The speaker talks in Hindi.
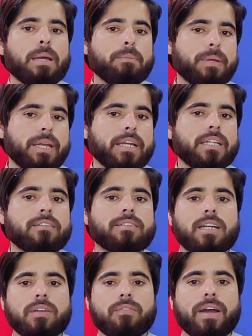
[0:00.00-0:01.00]
आई पी रेटिंग
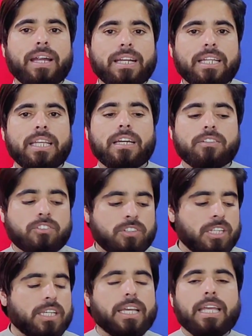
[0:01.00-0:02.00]
सर्टिफाइड नहीं है
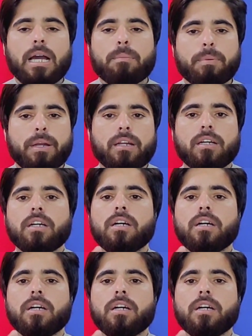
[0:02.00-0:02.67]
ठीक है यहाँ पर